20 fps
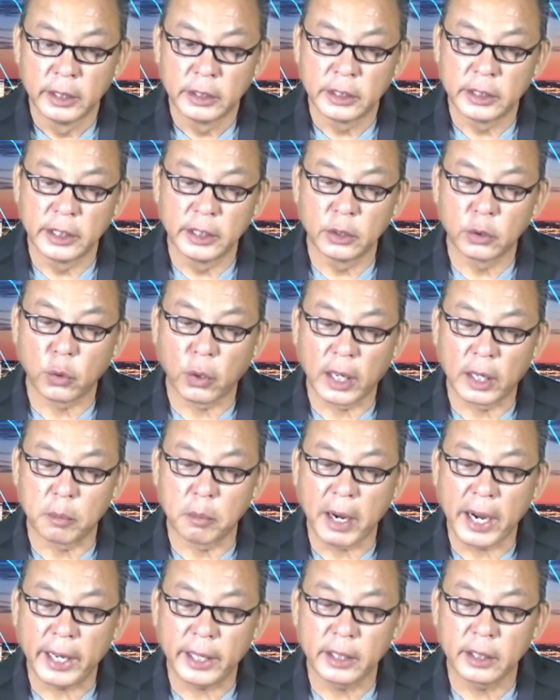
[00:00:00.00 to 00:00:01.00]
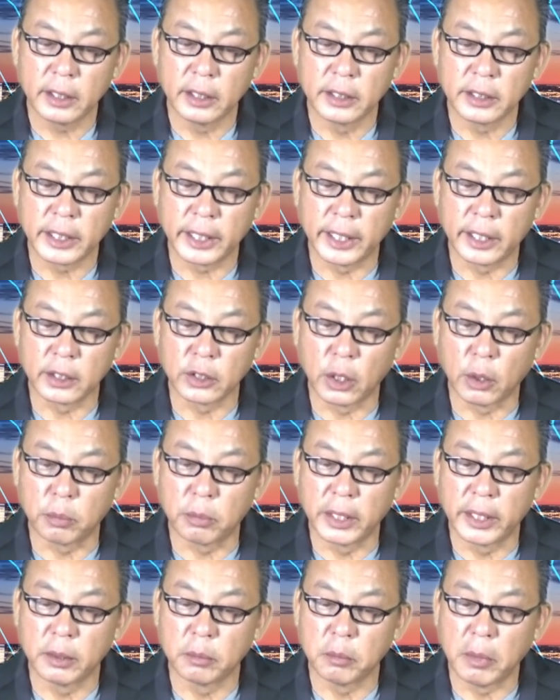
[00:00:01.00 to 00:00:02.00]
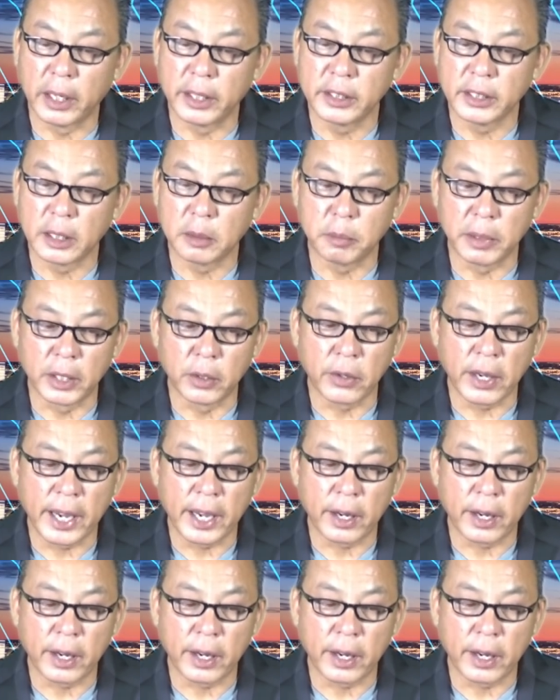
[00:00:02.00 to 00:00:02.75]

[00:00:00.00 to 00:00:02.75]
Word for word: xin tòa bác cái đơn kiện nộp lên bởi dân biểu